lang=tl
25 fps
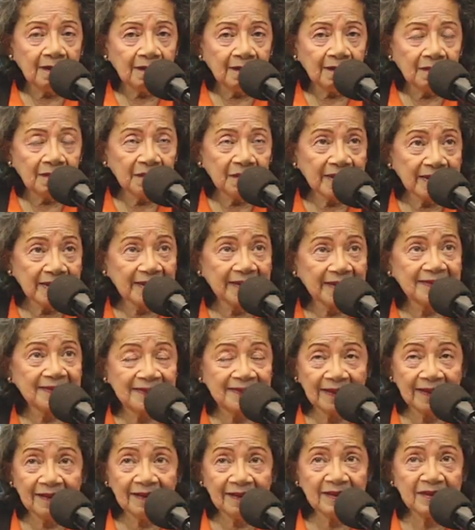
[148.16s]

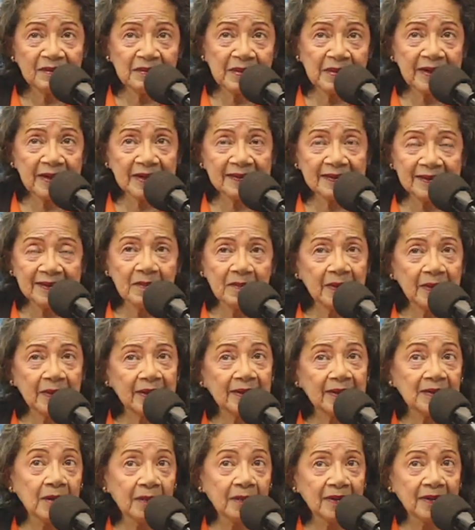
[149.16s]
Magandang, magandang,
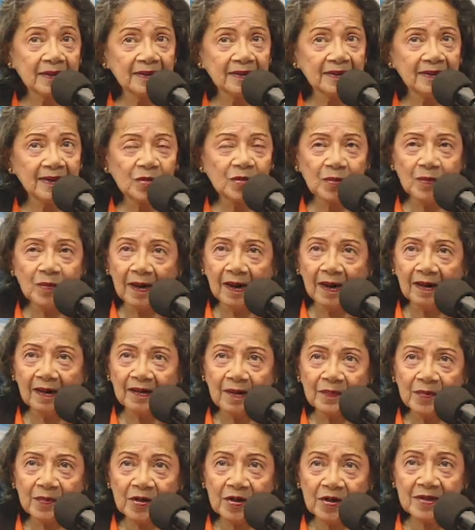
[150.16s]
magandang, magandang
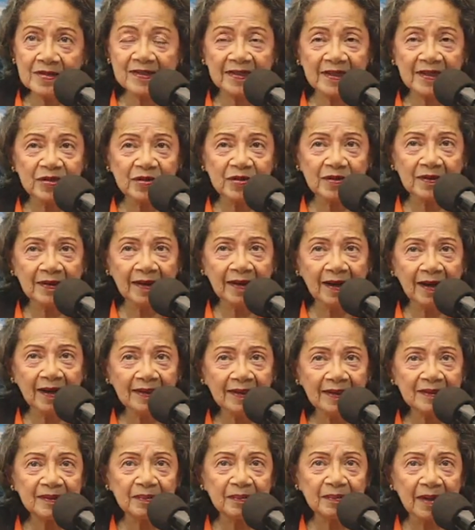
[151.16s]
umaga po sa inyong
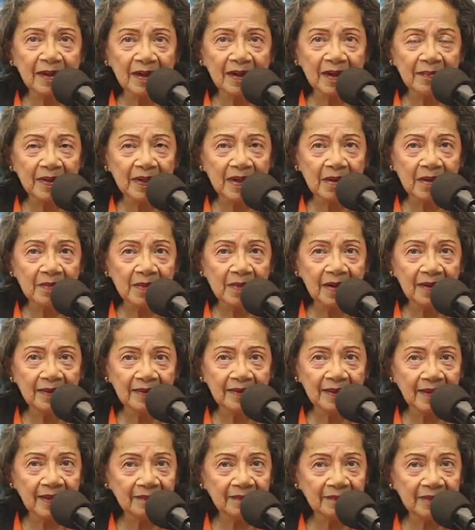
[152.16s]
lahat, mga minamahal
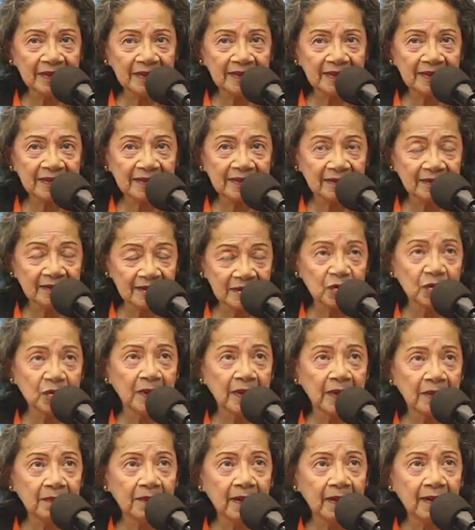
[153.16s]
naming
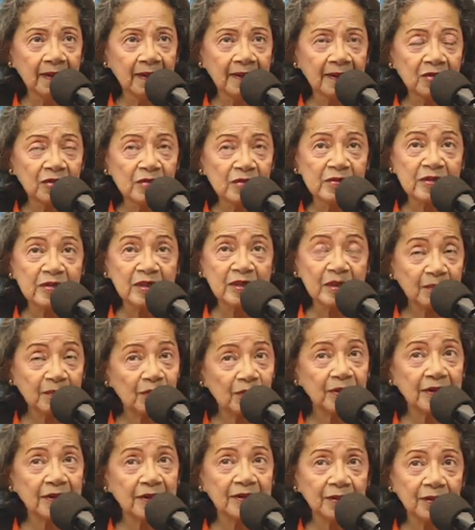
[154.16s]
taga-subaybay. Kumusta
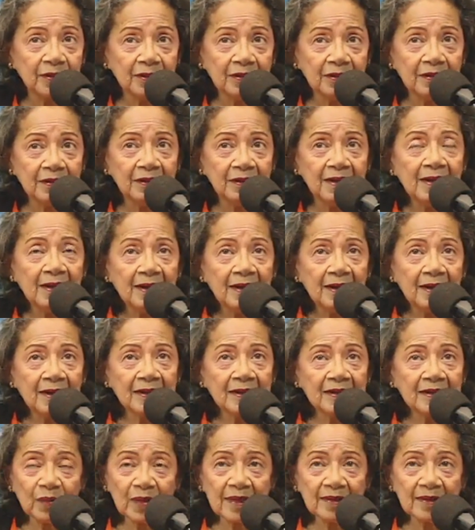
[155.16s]
po kayo?
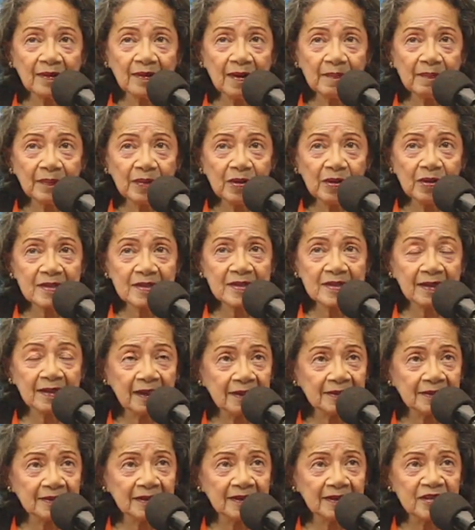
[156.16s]
At welcome po
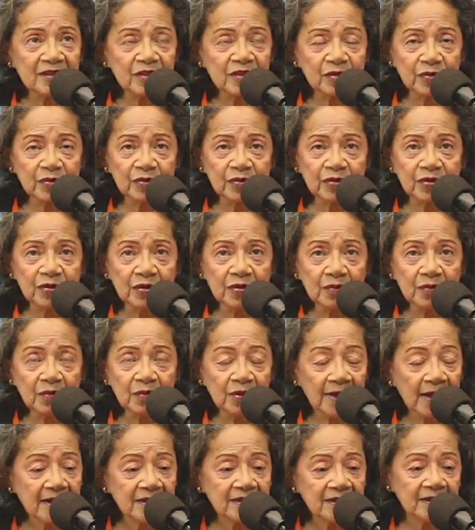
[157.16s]
sa ating studio
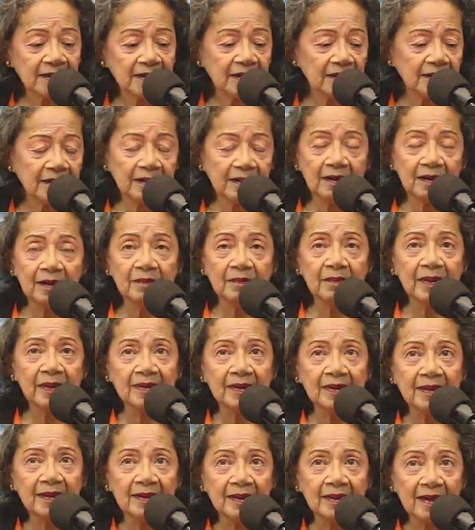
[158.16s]
mula sa Kalakhang,
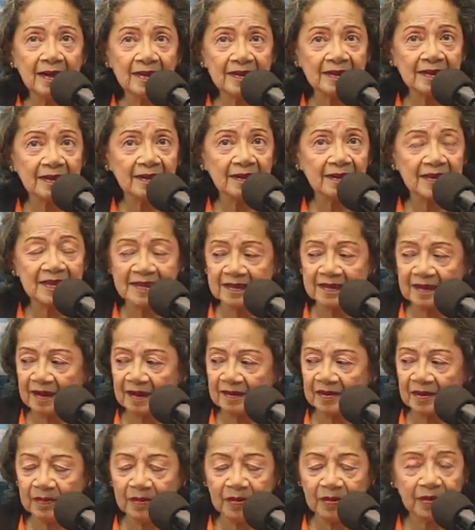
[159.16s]
Maynila sa
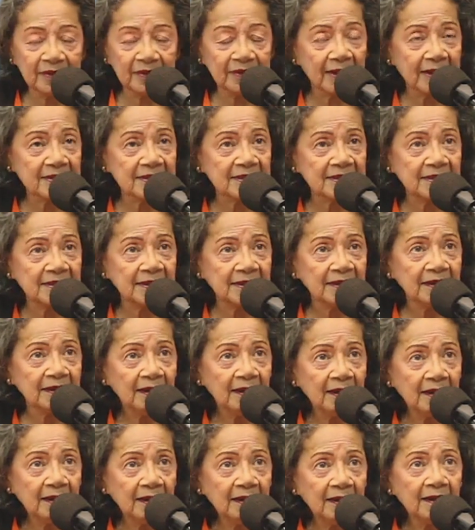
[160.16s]
Elizalde Broadcasting.
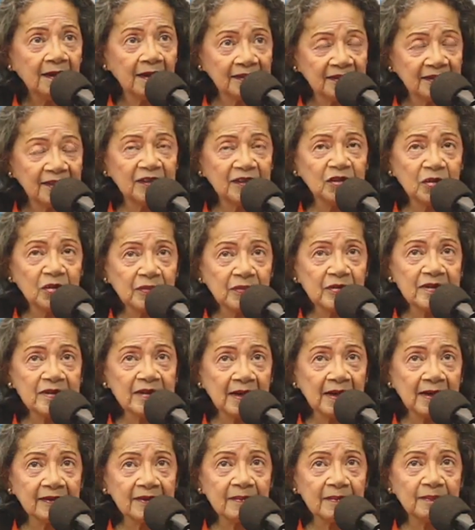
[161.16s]
At dito po
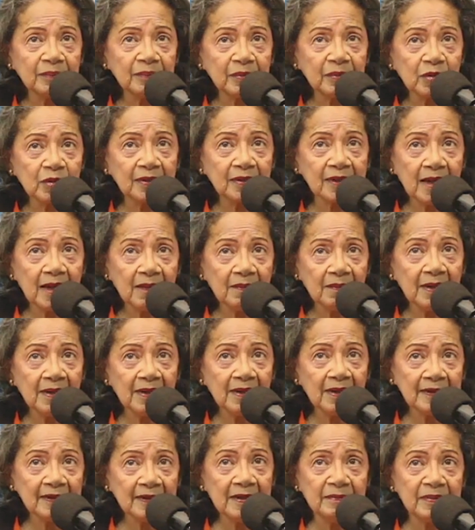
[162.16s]
sa ating
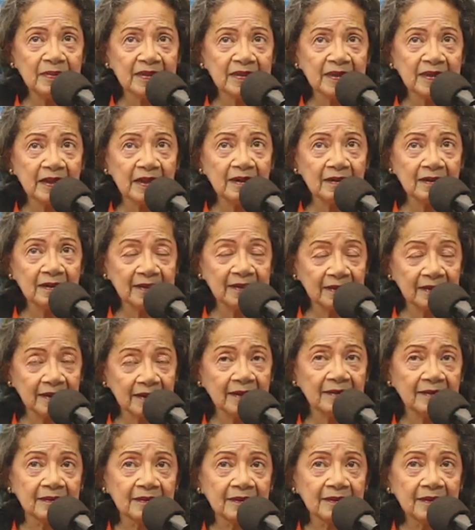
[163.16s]
programang
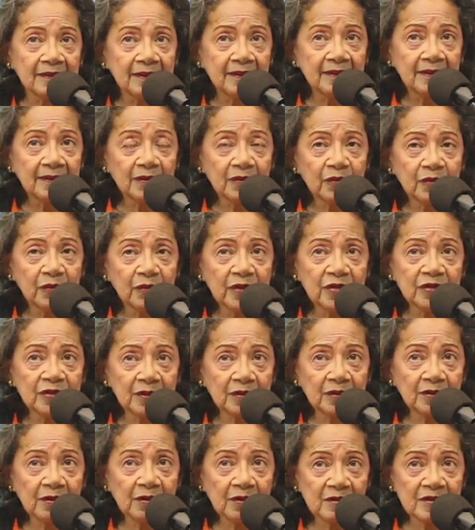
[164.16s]
Ibitalakayan. Talakayan with
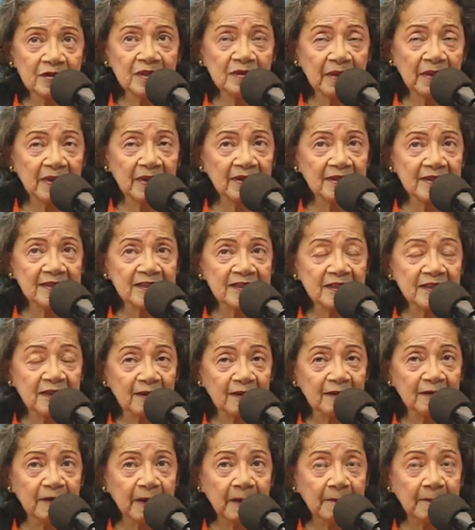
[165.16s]
your host Mel
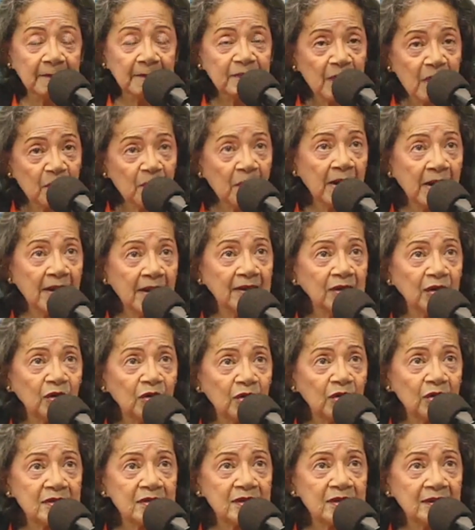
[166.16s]
Elizalde.
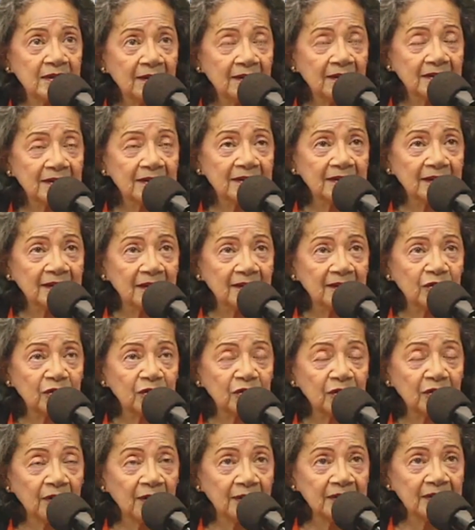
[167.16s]
Minus si ano,
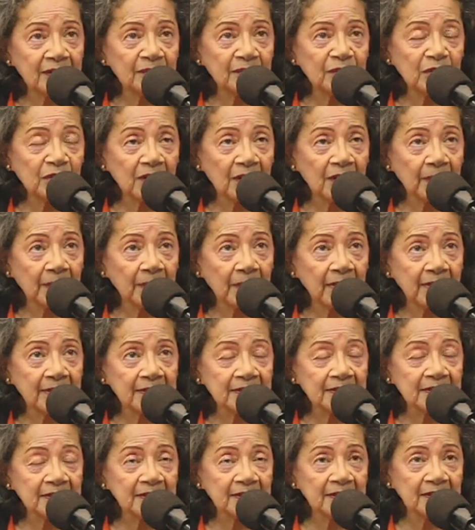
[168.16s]
yung ating pong
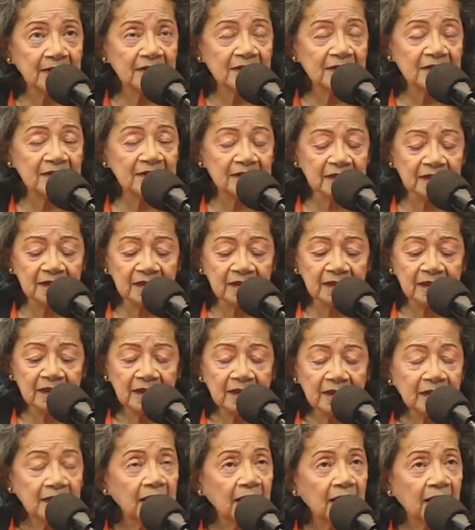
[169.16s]
kapartner si
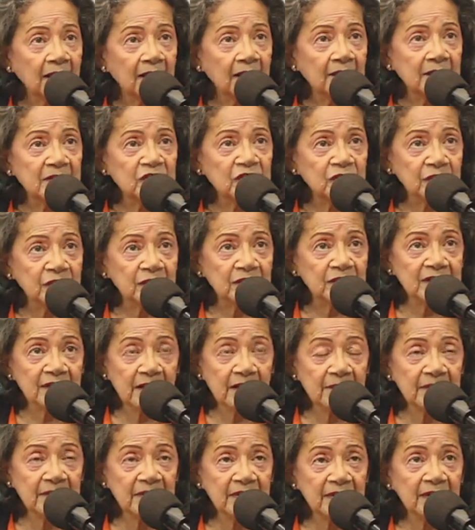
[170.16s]
uh, ah, Mr.
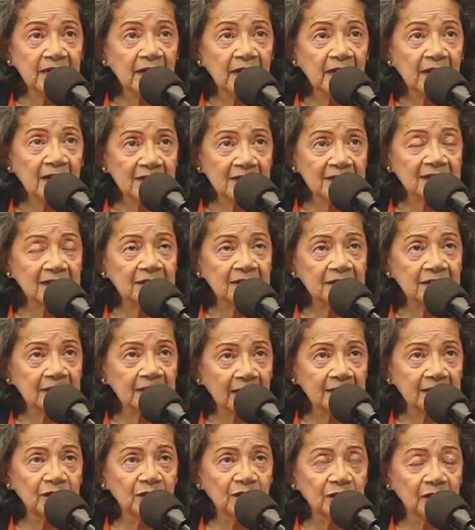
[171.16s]
Sammy
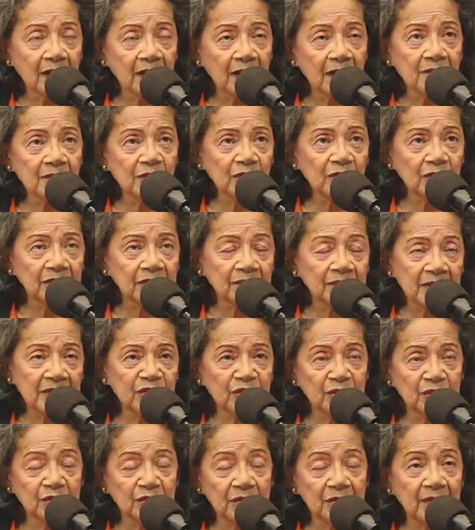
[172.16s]
Asentado Gabot.
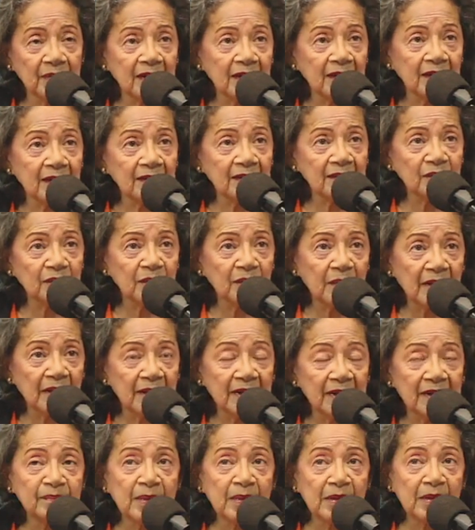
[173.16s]
Medyo may
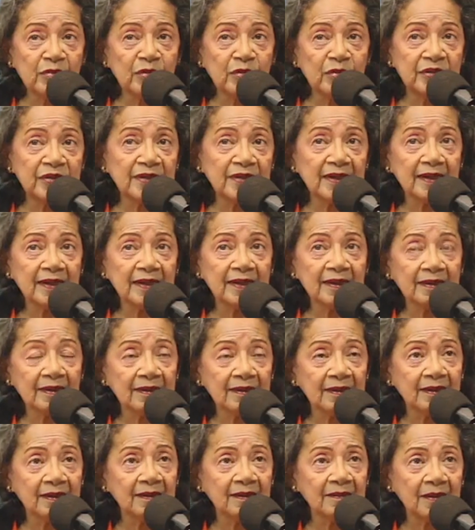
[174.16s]
malat pa ho siya eh.
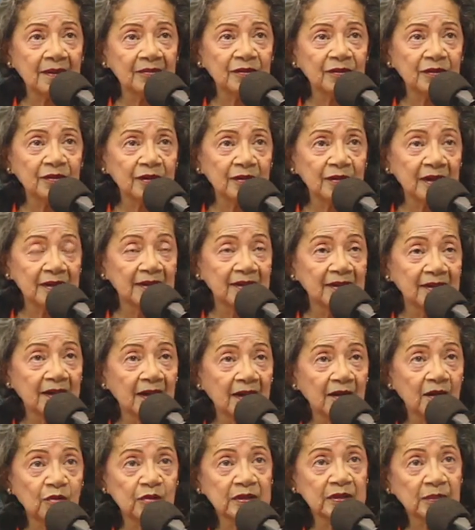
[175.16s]
Kaya ano, kanina
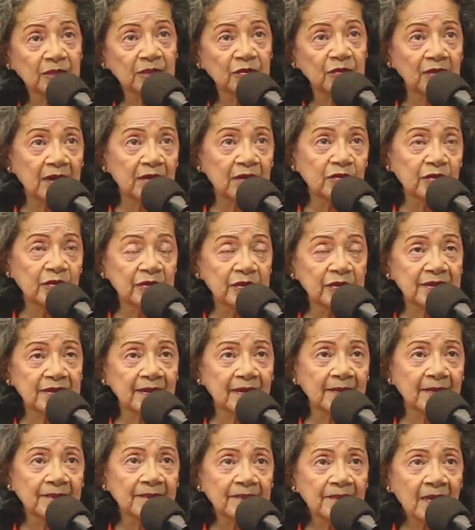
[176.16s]
kausap ko lang ho
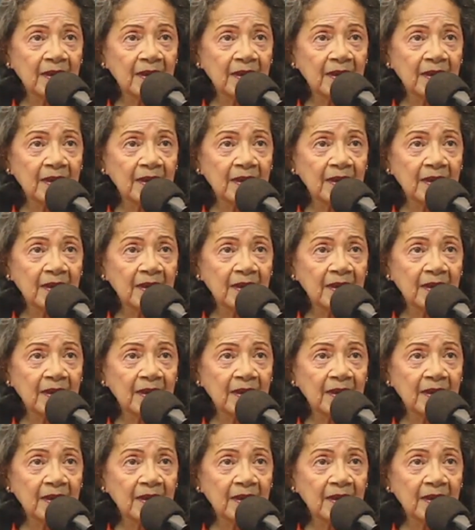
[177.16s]
siya.